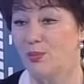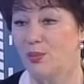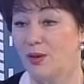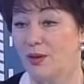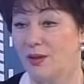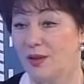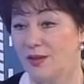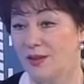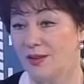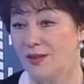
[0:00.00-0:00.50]

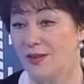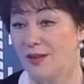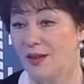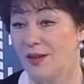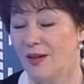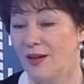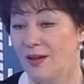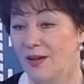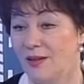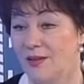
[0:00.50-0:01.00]
проходить
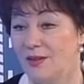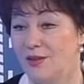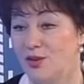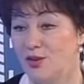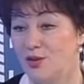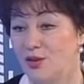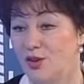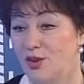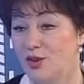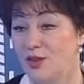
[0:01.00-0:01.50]

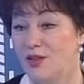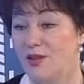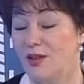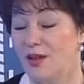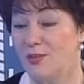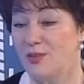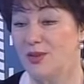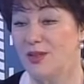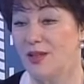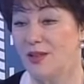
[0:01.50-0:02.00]
э, часы,
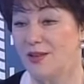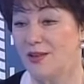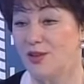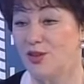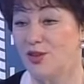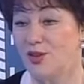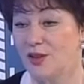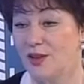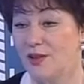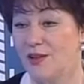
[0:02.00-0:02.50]
обязательные
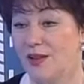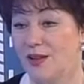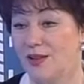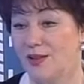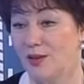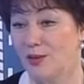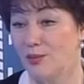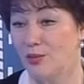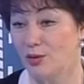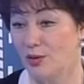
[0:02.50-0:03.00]
часы для
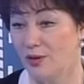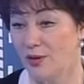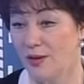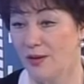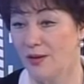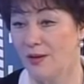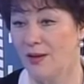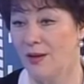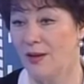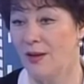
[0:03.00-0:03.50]

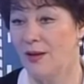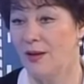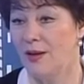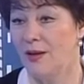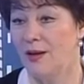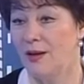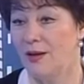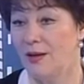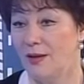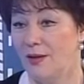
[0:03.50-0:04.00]
отработки.
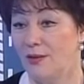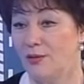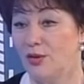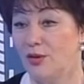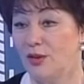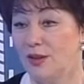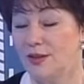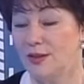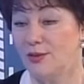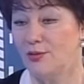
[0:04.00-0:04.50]
А,
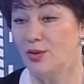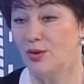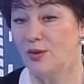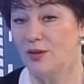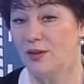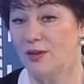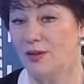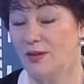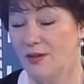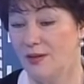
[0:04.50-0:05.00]
вот эти вот
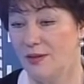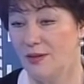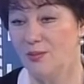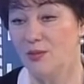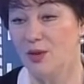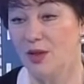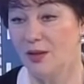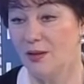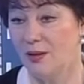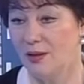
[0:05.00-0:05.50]
э,
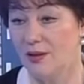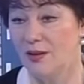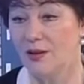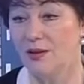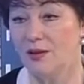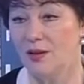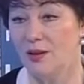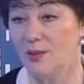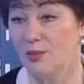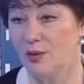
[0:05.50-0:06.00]
меры,
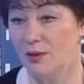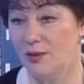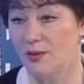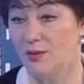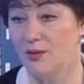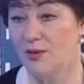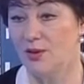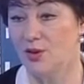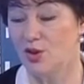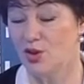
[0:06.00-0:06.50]
их не было,
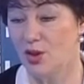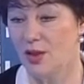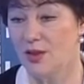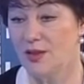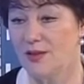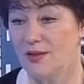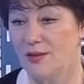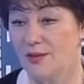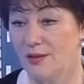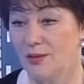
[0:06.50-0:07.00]
но
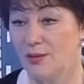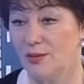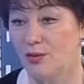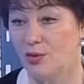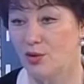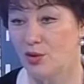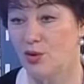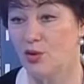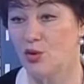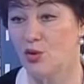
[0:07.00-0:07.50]
сейчас
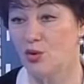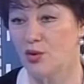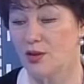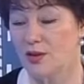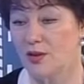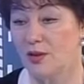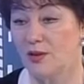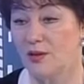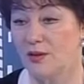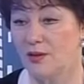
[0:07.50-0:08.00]
очень
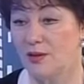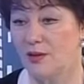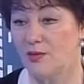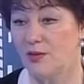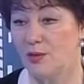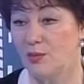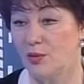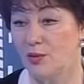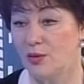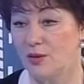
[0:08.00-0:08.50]
жестко этот
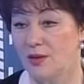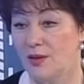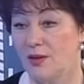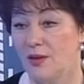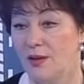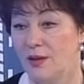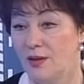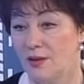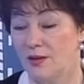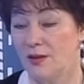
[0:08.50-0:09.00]
вопрос
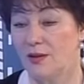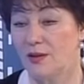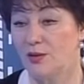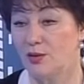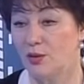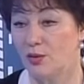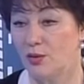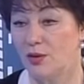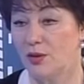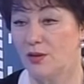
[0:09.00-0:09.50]
на
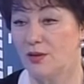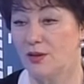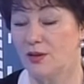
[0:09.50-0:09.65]
контроле